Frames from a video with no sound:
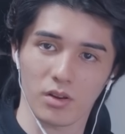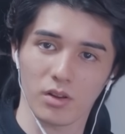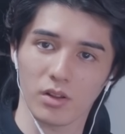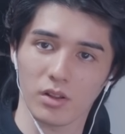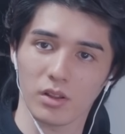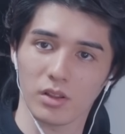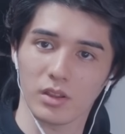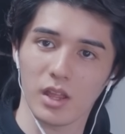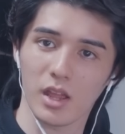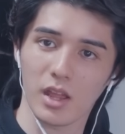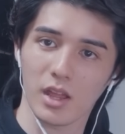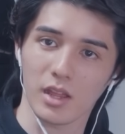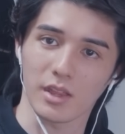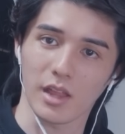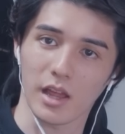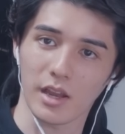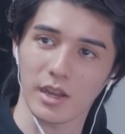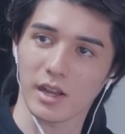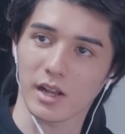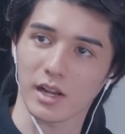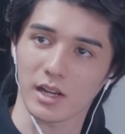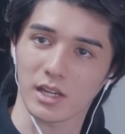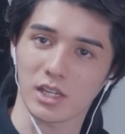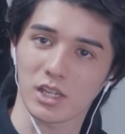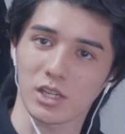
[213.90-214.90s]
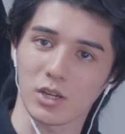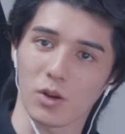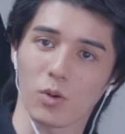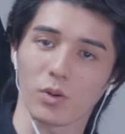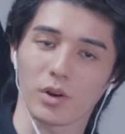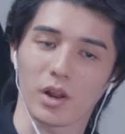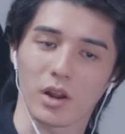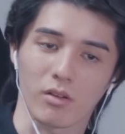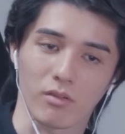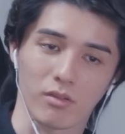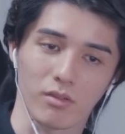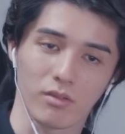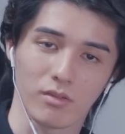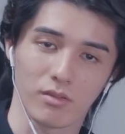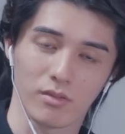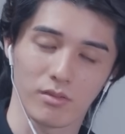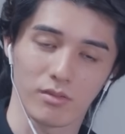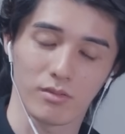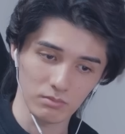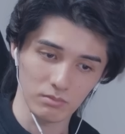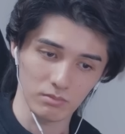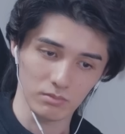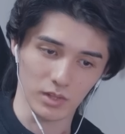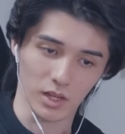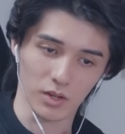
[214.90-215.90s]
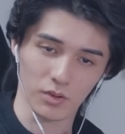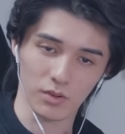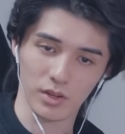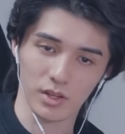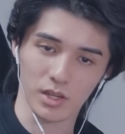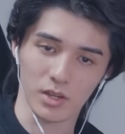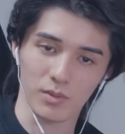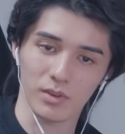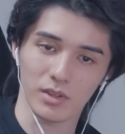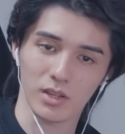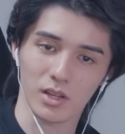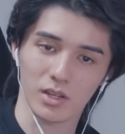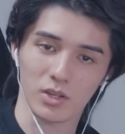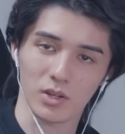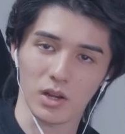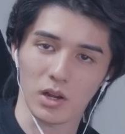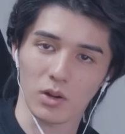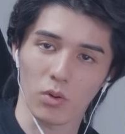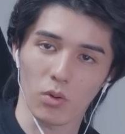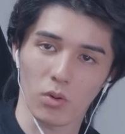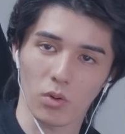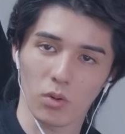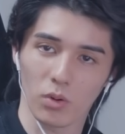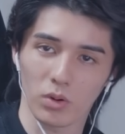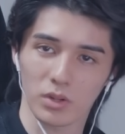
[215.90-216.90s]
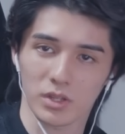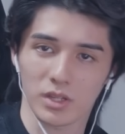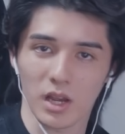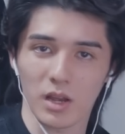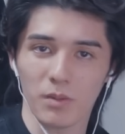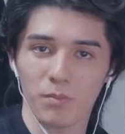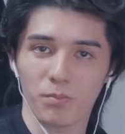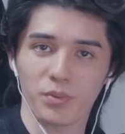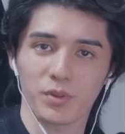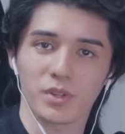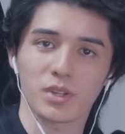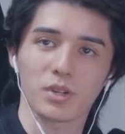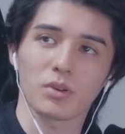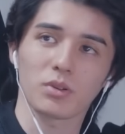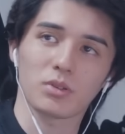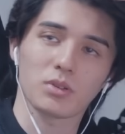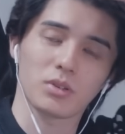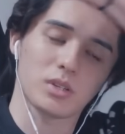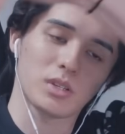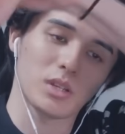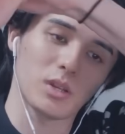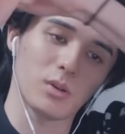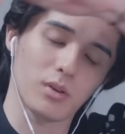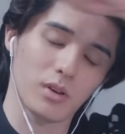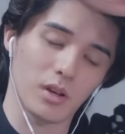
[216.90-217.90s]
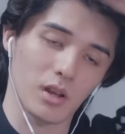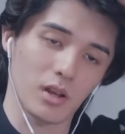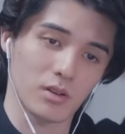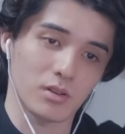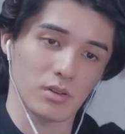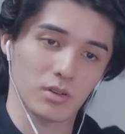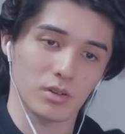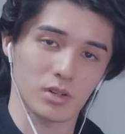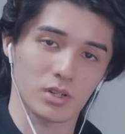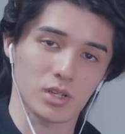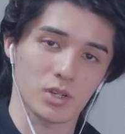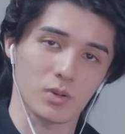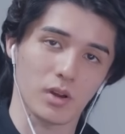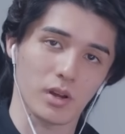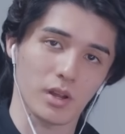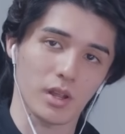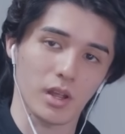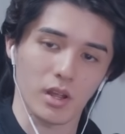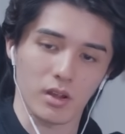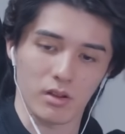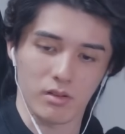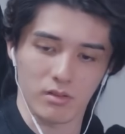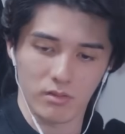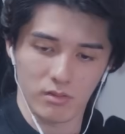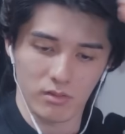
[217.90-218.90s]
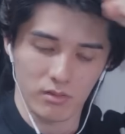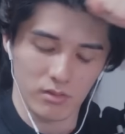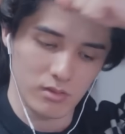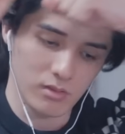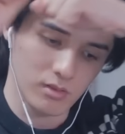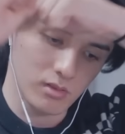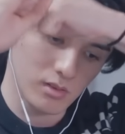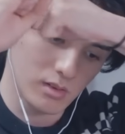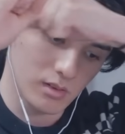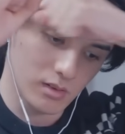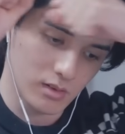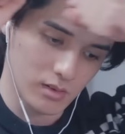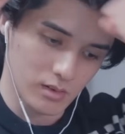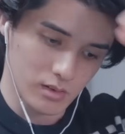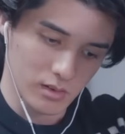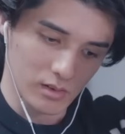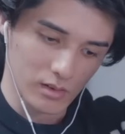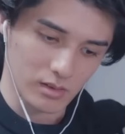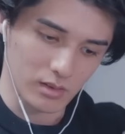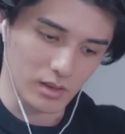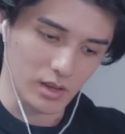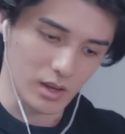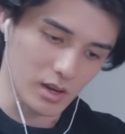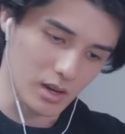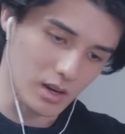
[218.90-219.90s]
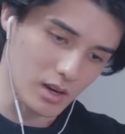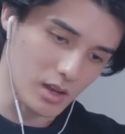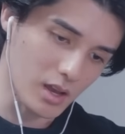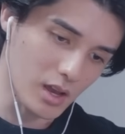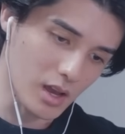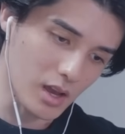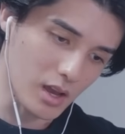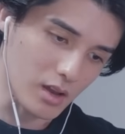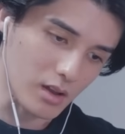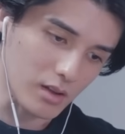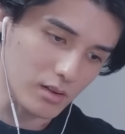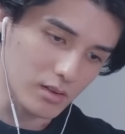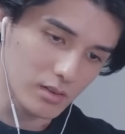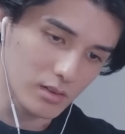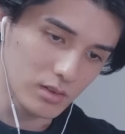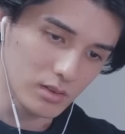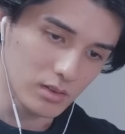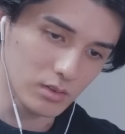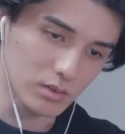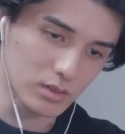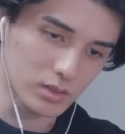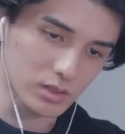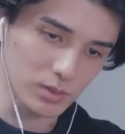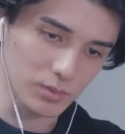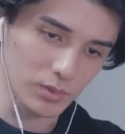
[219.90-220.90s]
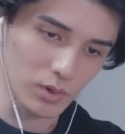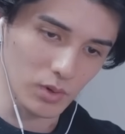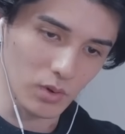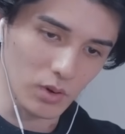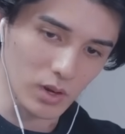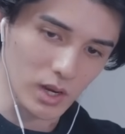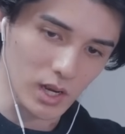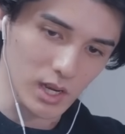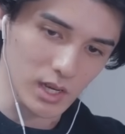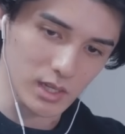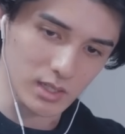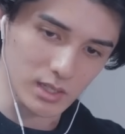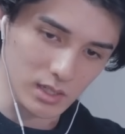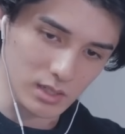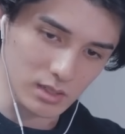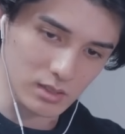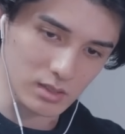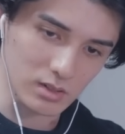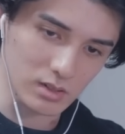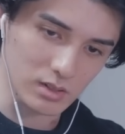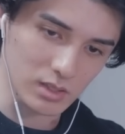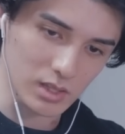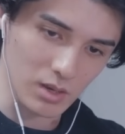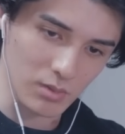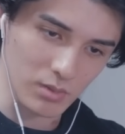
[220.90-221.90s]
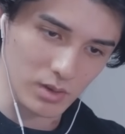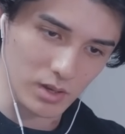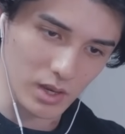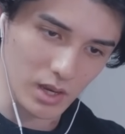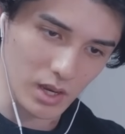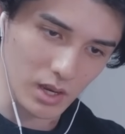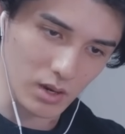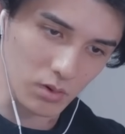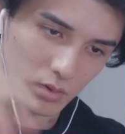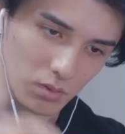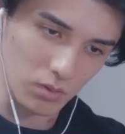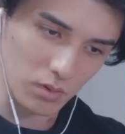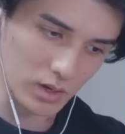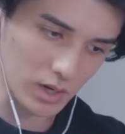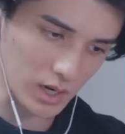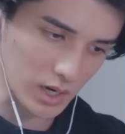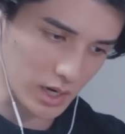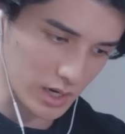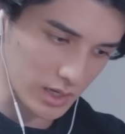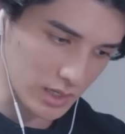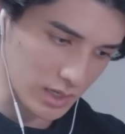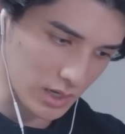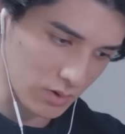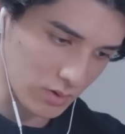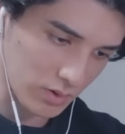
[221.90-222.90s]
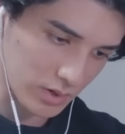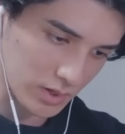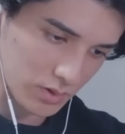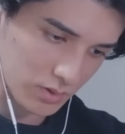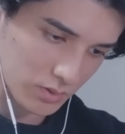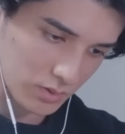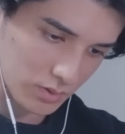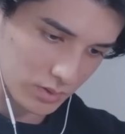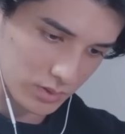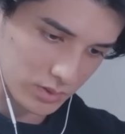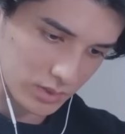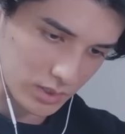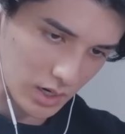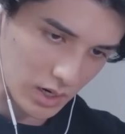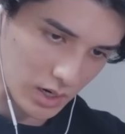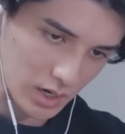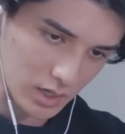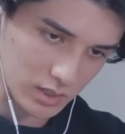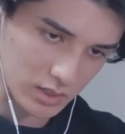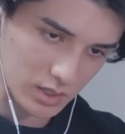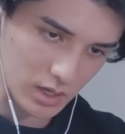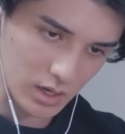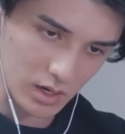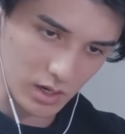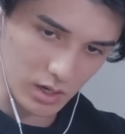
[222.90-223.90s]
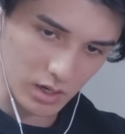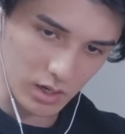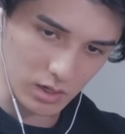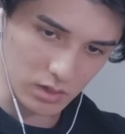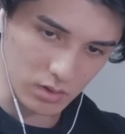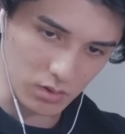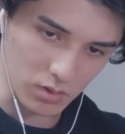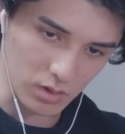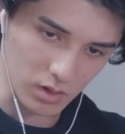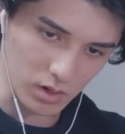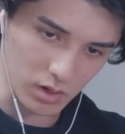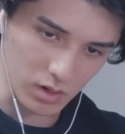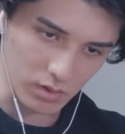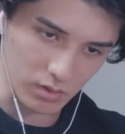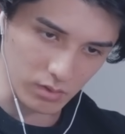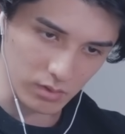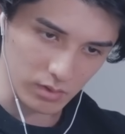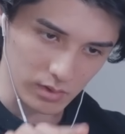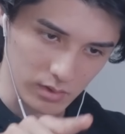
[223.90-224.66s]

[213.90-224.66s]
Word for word: 段、で何かしようなの。なのに君たちはここをジャンプしようとしてるから苦しいわけ。だから、うつ病を改善するためには、この階段を一個ずつ上がっていかないといけないの。